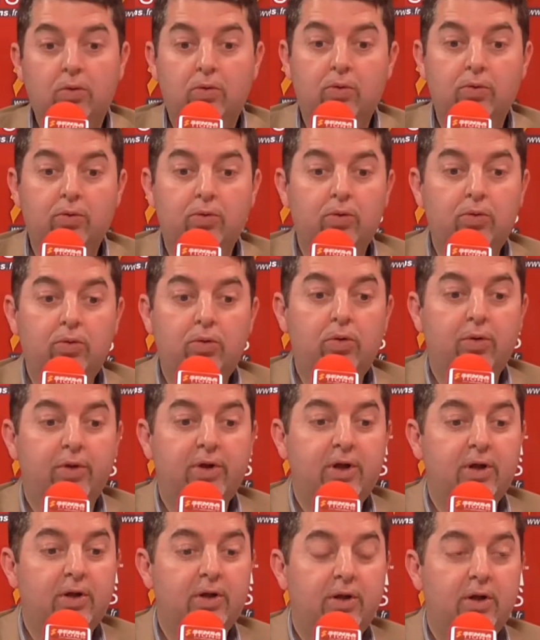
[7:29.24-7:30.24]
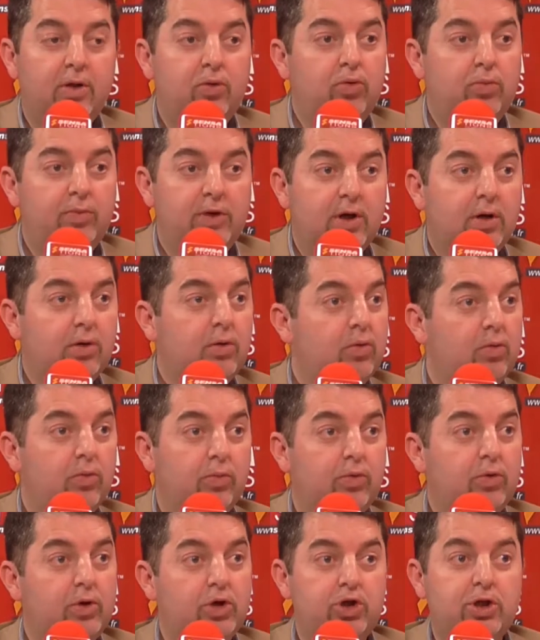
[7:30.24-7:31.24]
compte tenu de l'ancienneté du bien que l'on
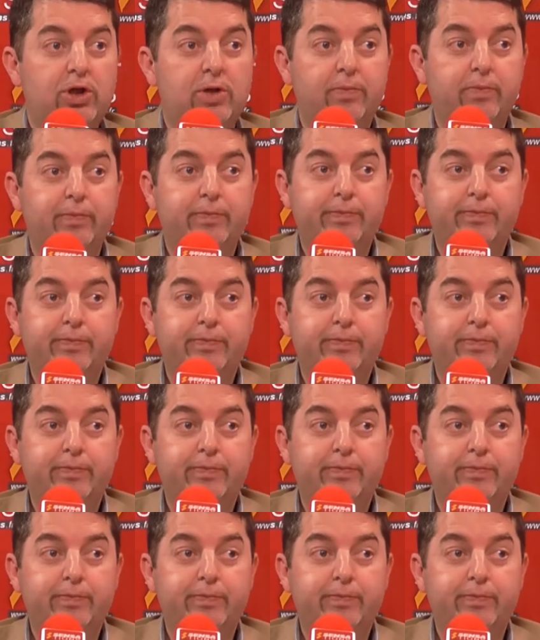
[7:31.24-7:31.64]
peut acheter.